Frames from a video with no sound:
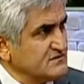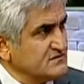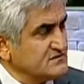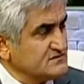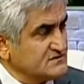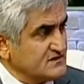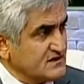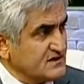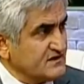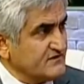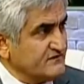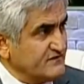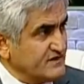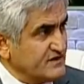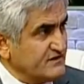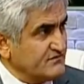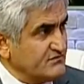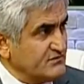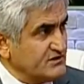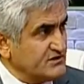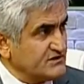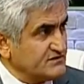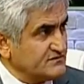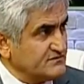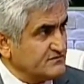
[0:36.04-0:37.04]
zarar
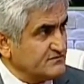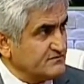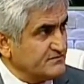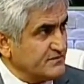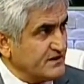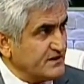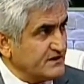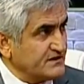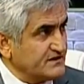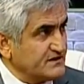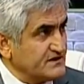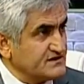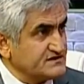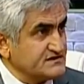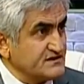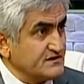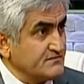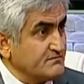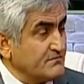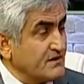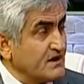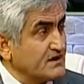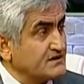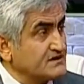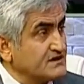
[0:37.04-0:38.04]
verebilir pankreasa.
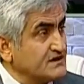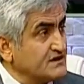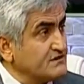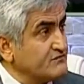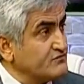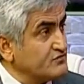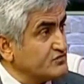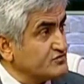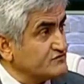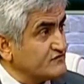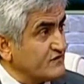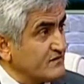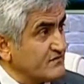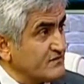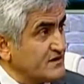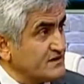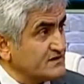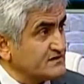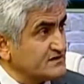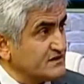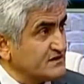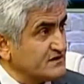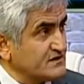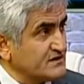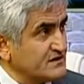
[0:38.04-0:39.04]
Bakteri, virüs ve
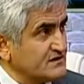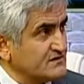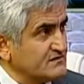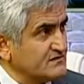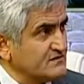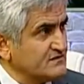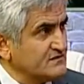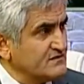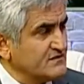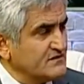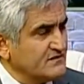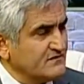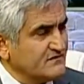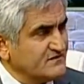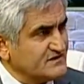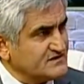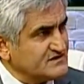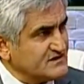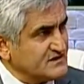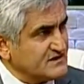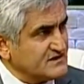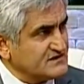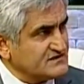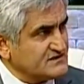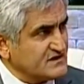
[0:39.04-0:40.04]
mantarlar
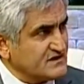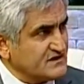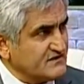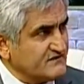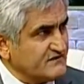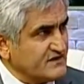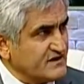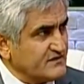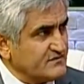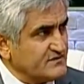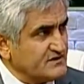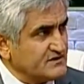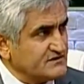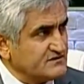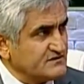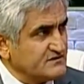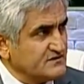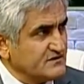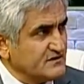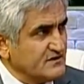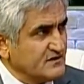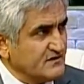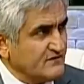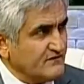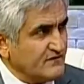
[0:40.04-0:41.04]
vesaire zarar verebilir.
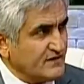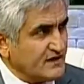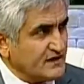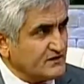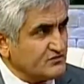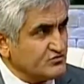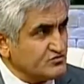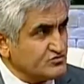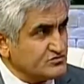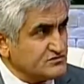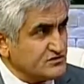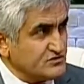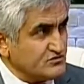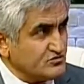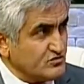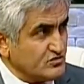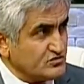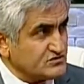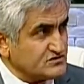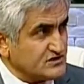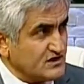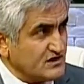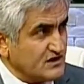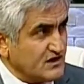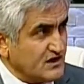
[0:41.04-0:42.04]
Fakat yüzde
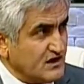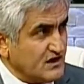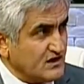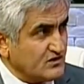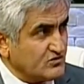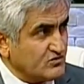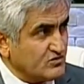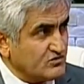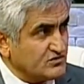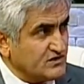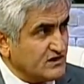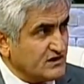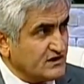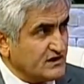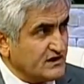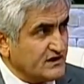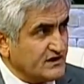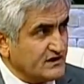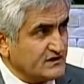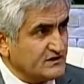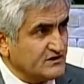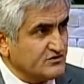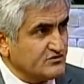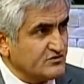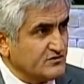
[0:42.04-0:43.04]
doksan alkolden
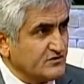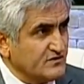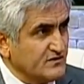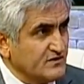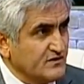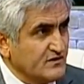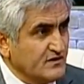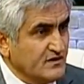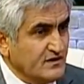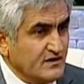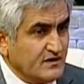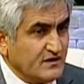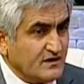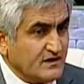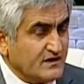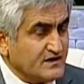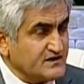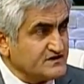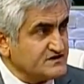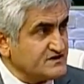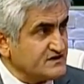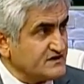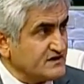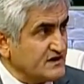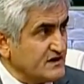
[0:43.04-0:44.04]
kaynaklanıyor.
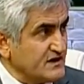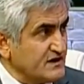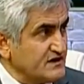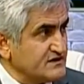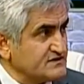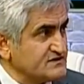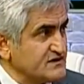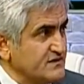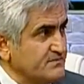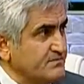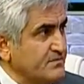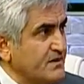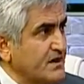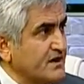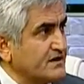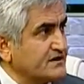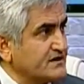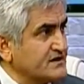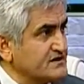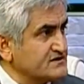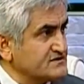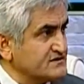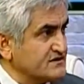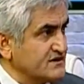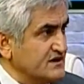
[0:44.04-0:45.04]
Karaciğer yağlanırsa
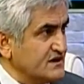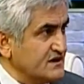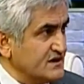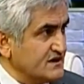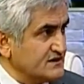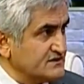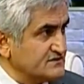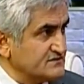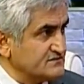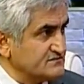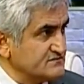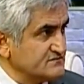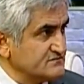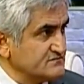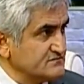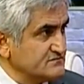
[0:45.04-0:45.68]
pankreas da yağlanır.